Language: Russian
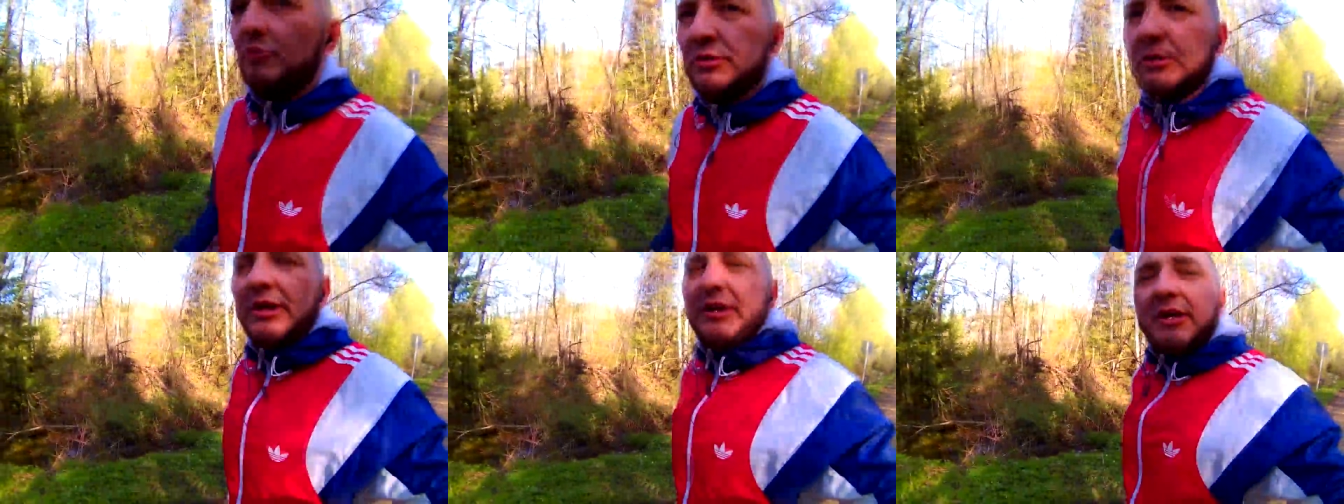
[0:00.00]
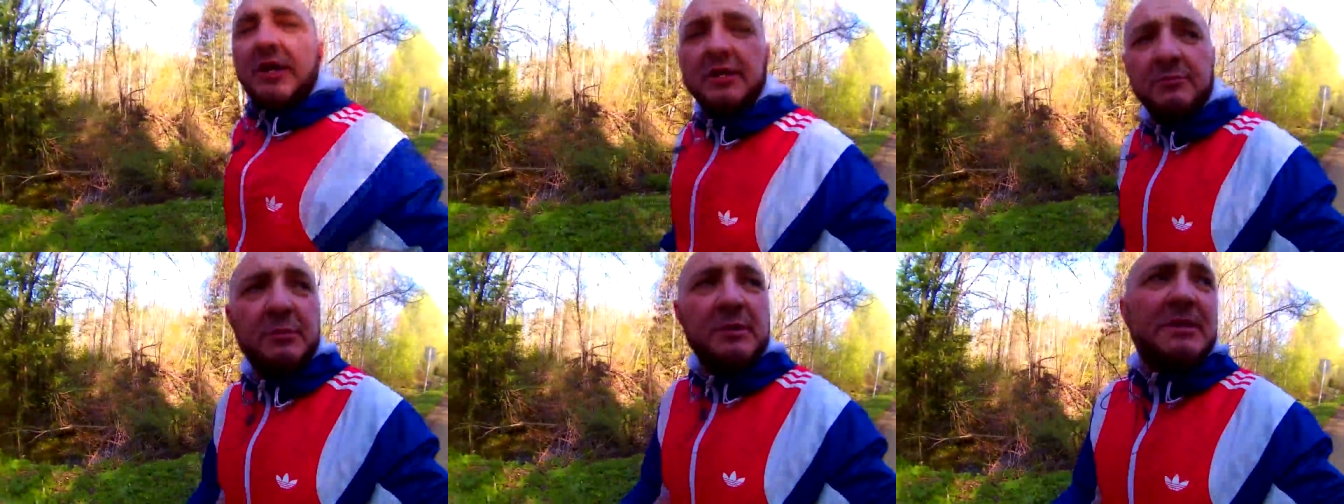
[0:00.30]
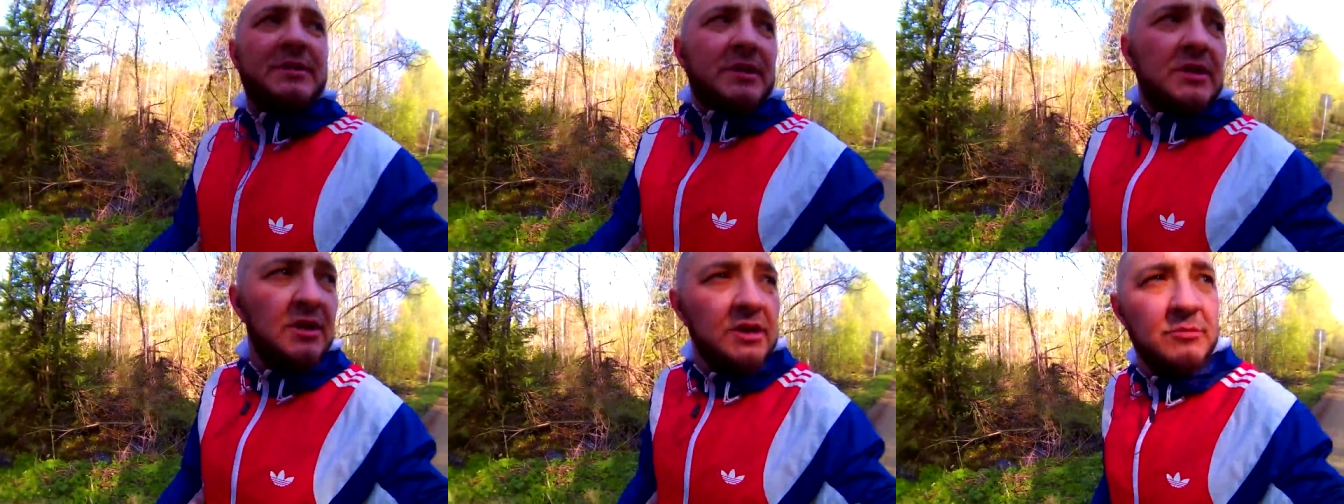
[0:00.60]
так как
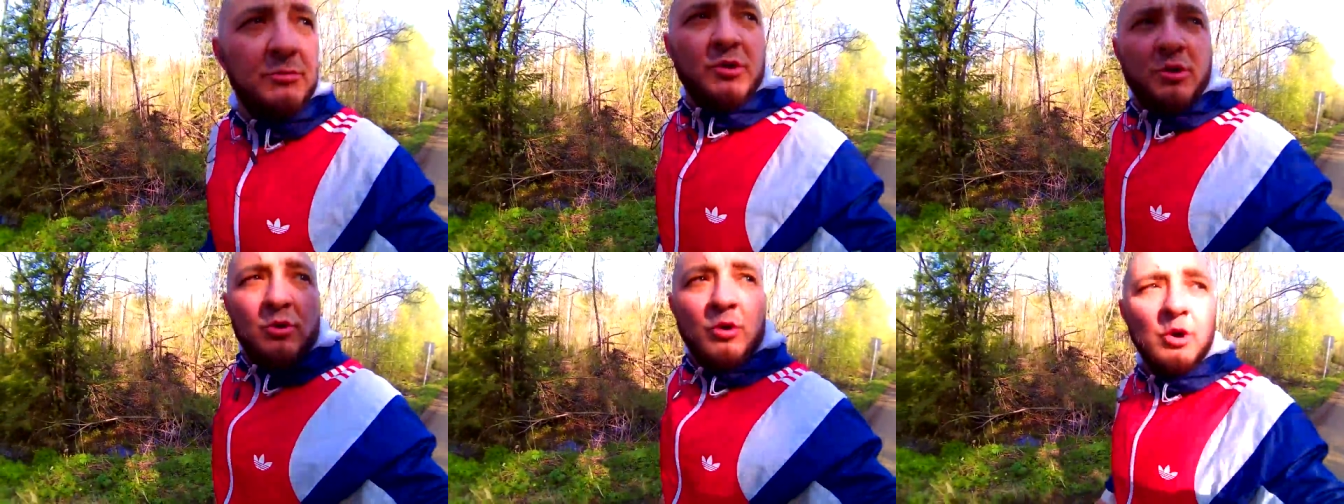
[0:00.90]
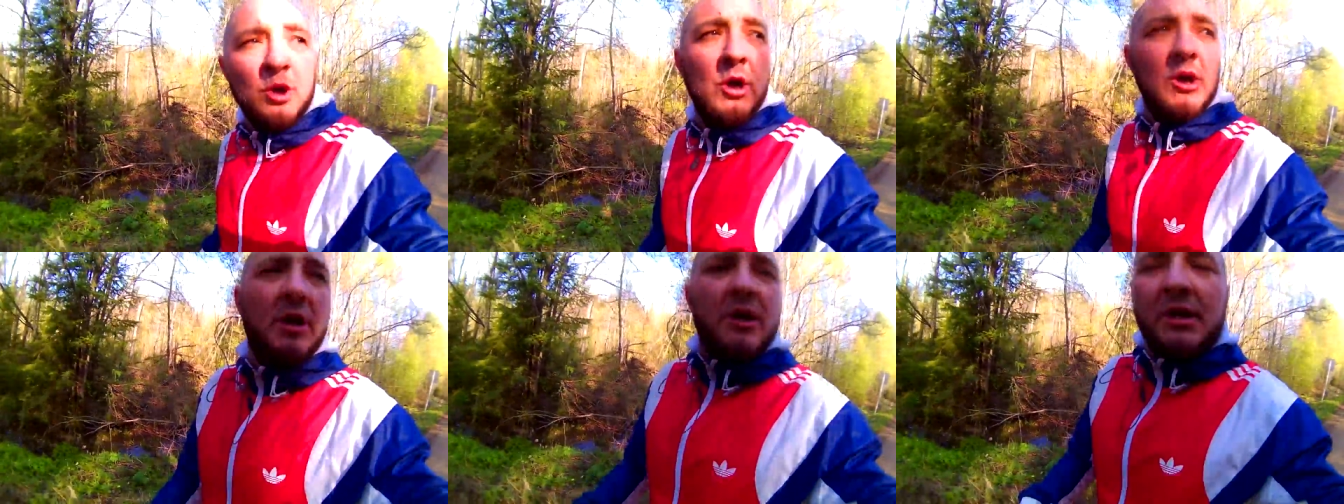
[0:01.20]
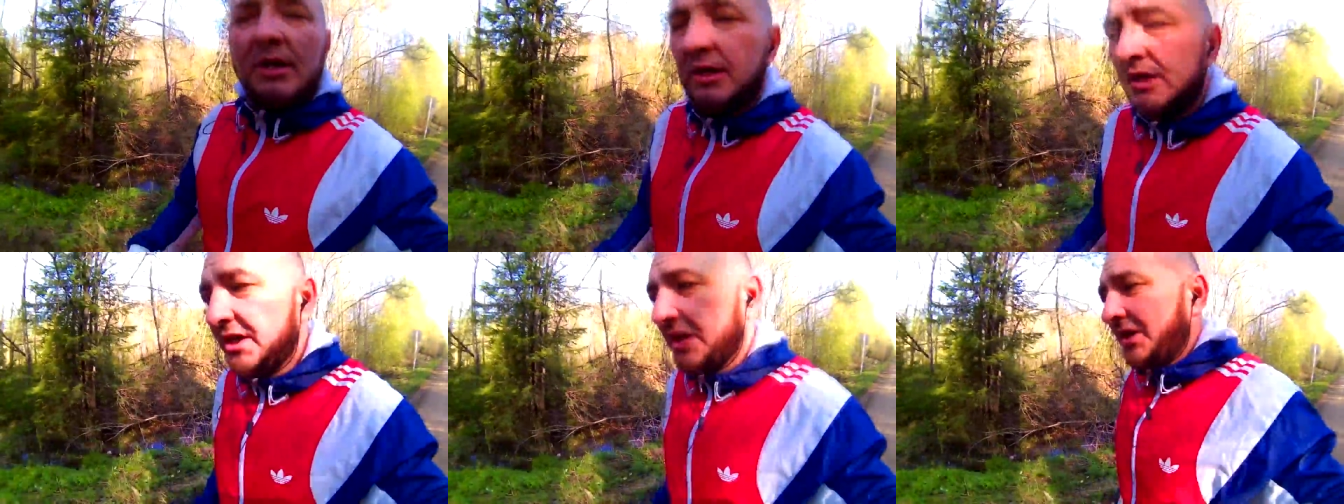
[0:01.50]
быстро не бегу.
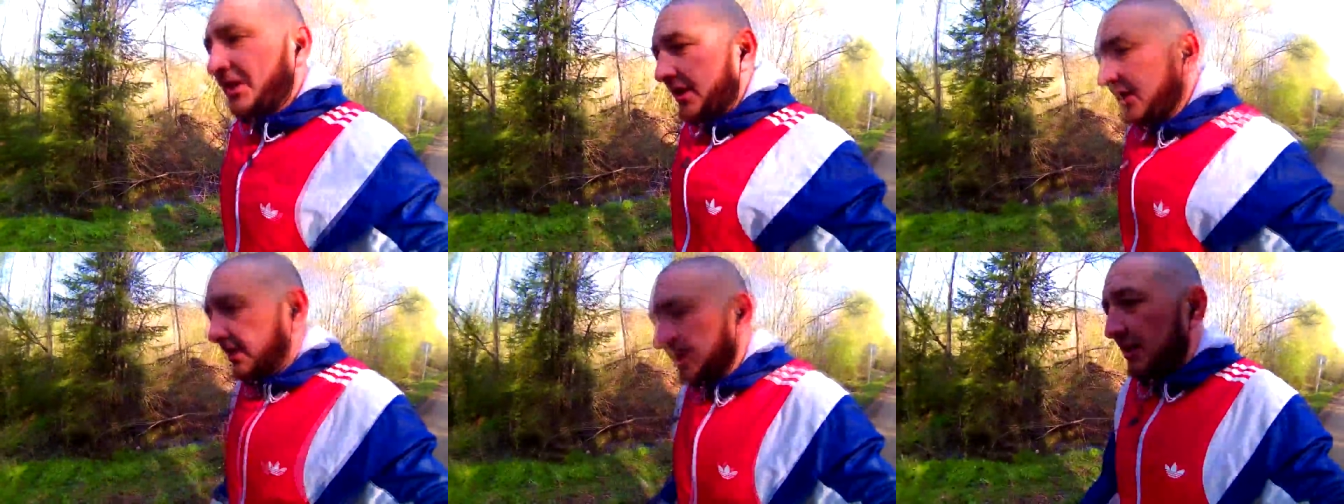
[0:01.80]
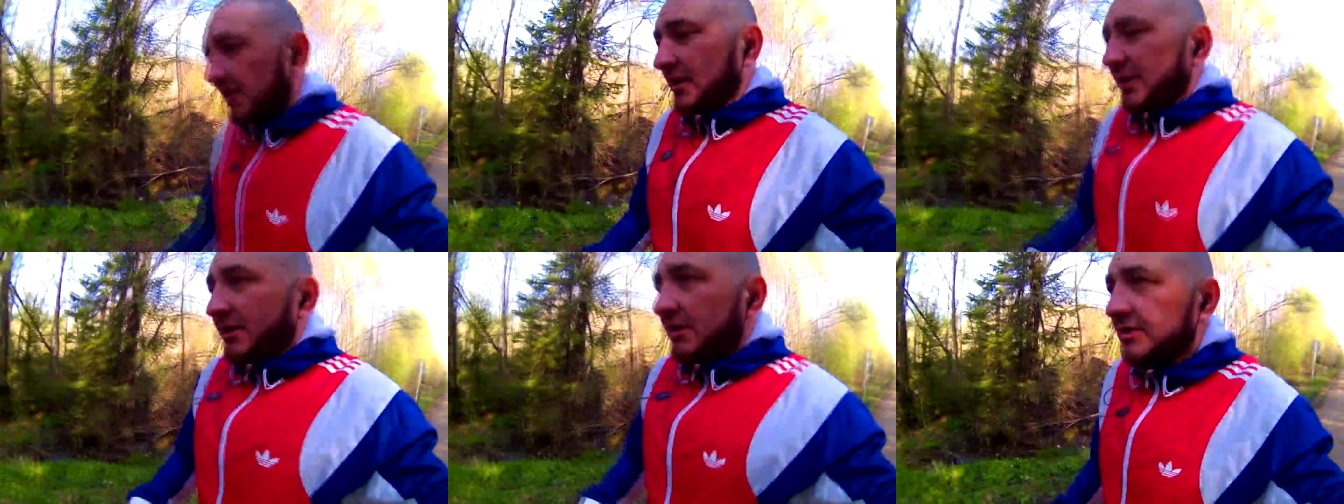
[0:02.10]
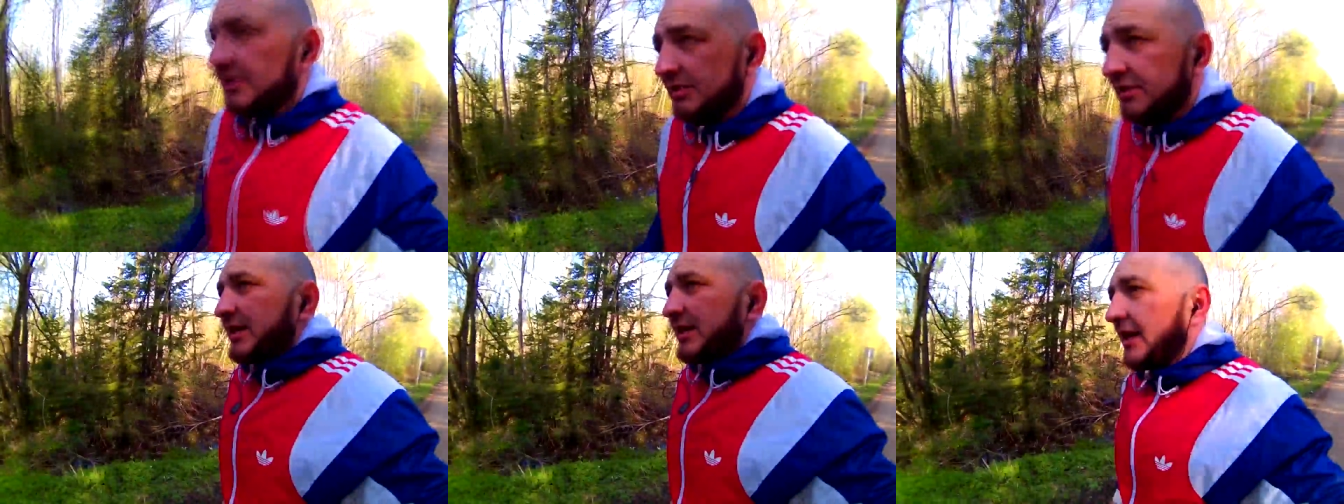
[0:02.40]

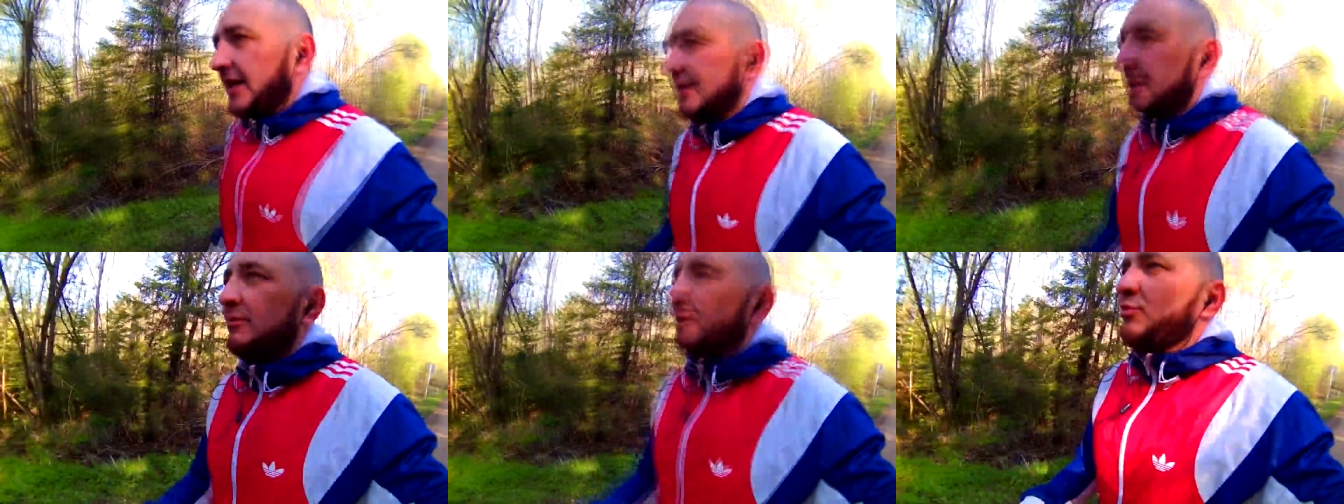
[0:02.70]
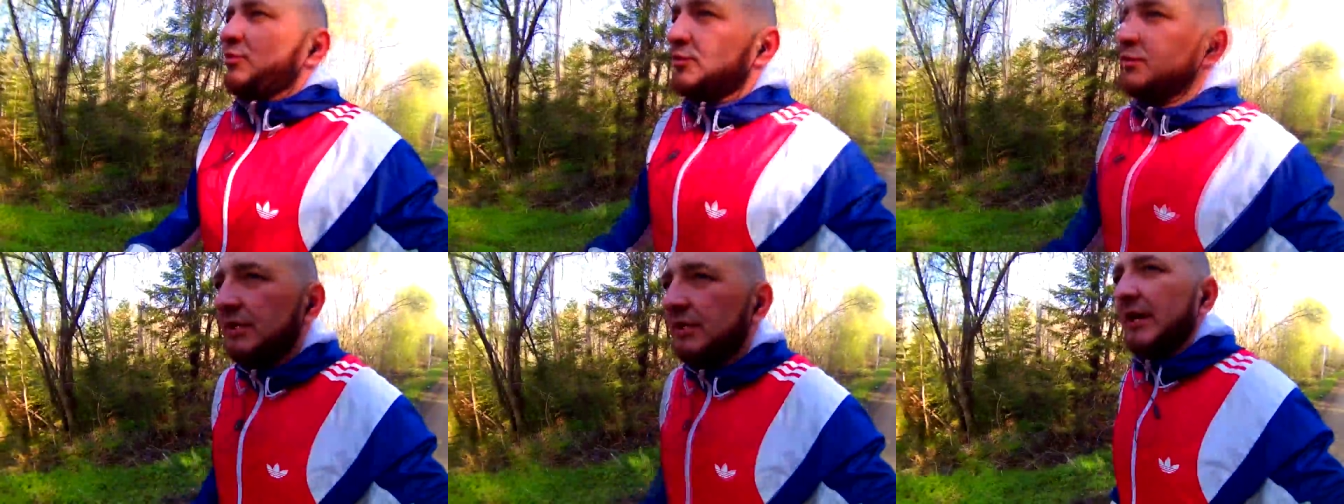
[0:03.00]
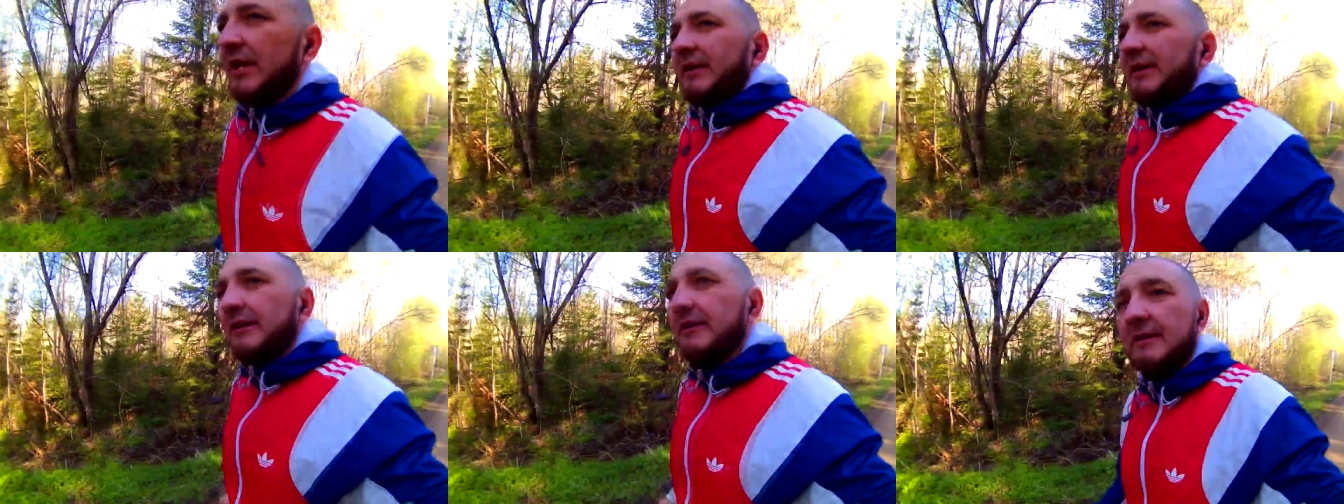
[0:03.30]
Шикарно музыка.